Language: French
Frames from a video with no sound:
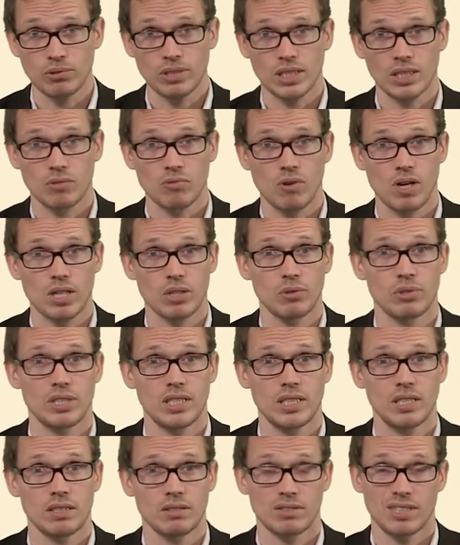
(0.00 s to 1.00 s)
qui nous ont
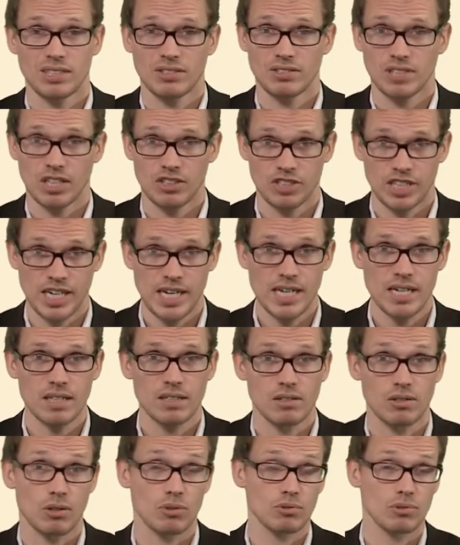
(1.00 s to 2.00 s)
accueilli euh, des stagiaires
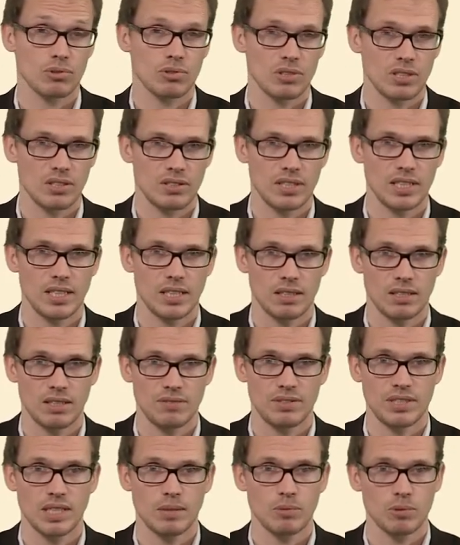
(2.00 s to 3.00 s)
lorsque c'était
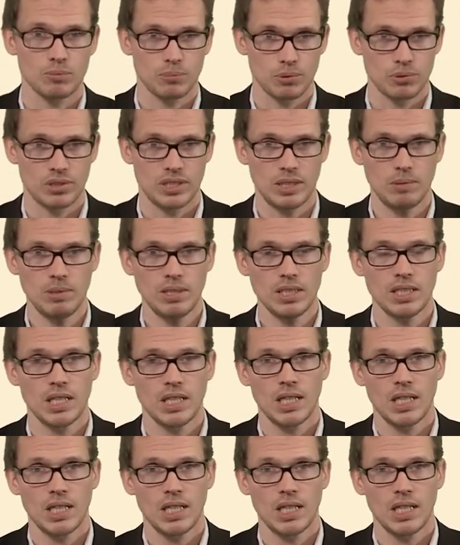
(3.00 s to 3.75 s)
évidemment possible.